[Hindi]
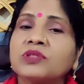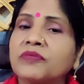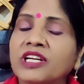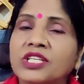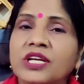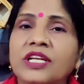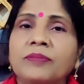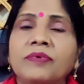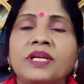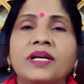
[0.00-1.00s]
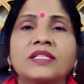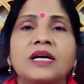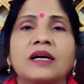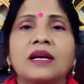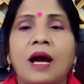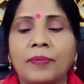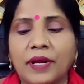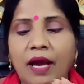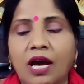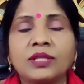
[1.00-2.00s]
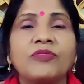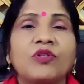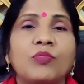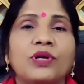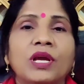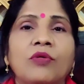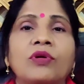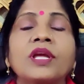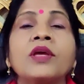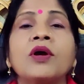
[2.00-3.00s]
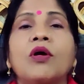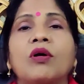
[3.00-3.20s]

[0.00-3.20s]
उस वृक्ष के निकट जाकर आपके हाथ में वो पुड़िया होगी